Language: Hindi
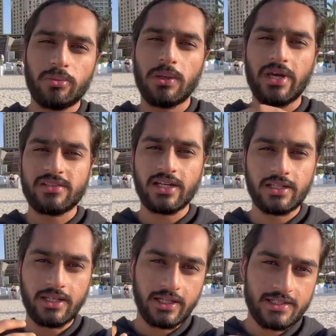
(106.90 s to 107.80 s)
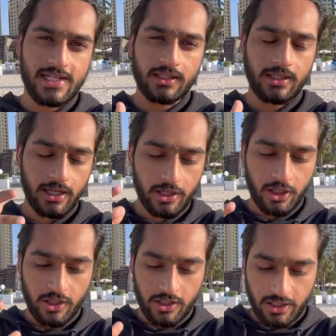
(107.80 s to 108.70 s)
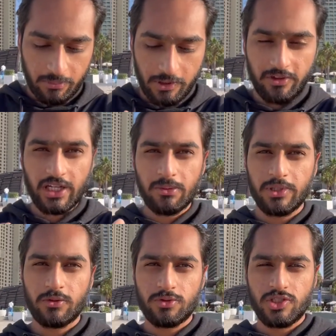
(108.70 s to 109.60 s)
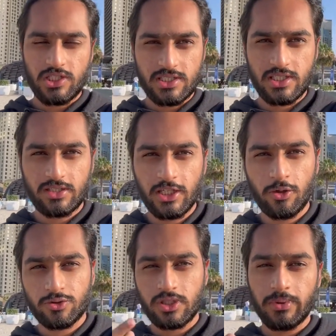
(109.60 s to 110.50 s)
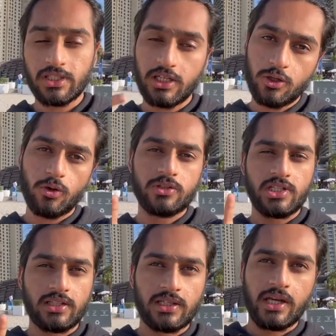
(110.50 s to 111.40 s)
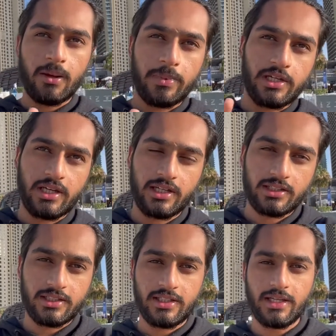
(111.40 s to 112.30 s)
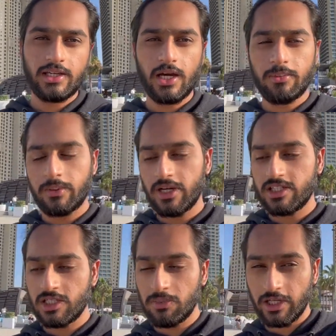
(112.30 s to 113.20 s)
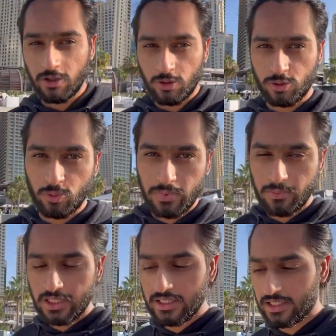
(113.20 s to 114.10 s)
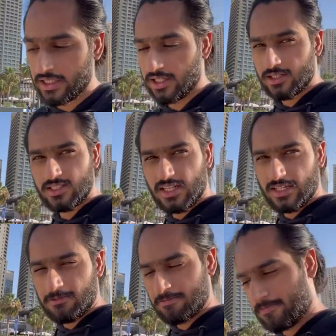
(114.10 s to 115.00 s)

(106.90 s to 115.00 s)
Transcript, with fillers: हम ऐसा करते हैं घर जाते हैं कपड़े वगैरह अपने कुछ चेंज करते हैं और उसके बाद कहीं और जाते हैं यहाँ पर नहीं आते ठीक है यहाँ पर बड़ा अजीब लग रहा है और धूप भी बड़ी लग रही है चले